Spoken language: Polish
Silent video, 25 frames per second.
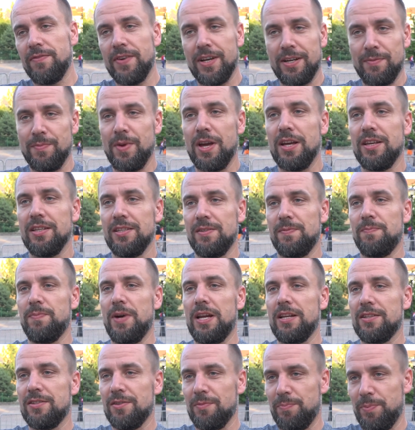Warmia jest
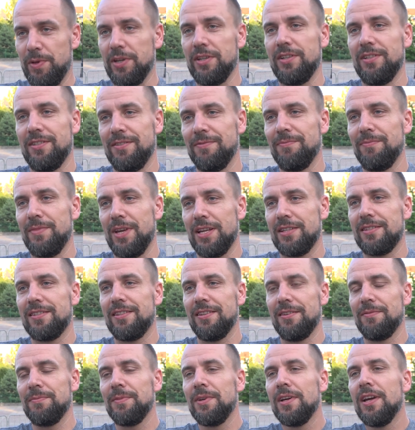bardzo pięknym
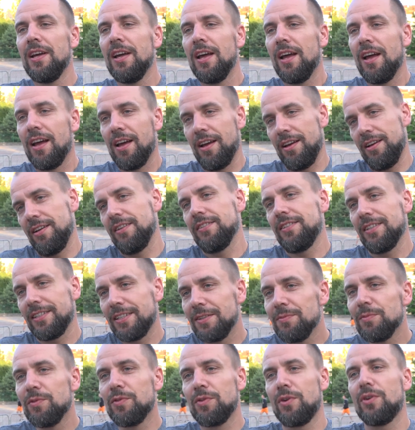miastem, e,
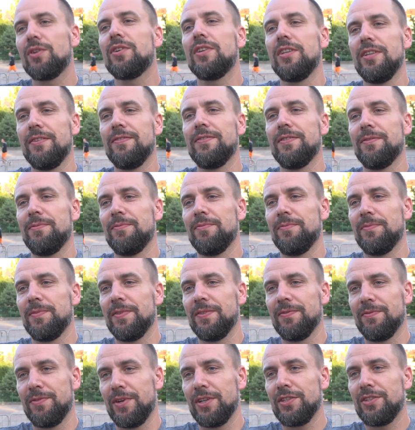takim urokliwym
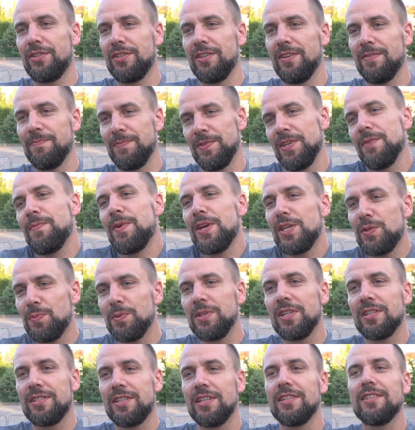właśnie. Nie
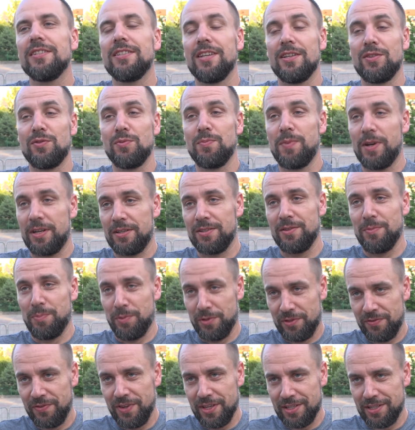mieliśmy niestety czasu bardzo
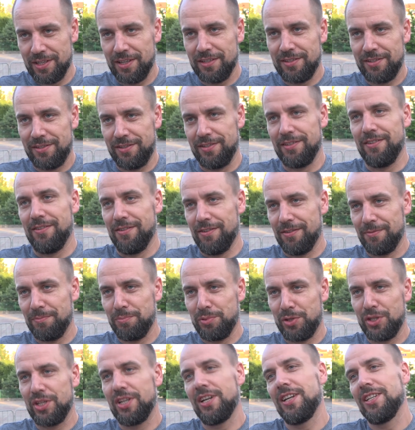pozwiedzać, tylko
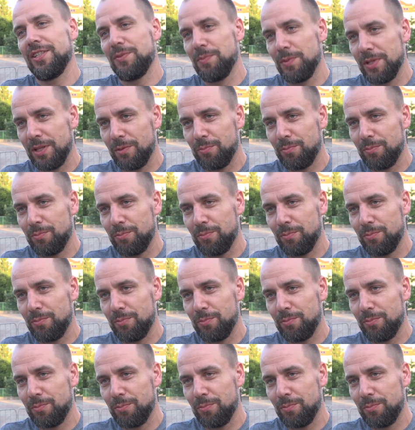przyjechaliśmy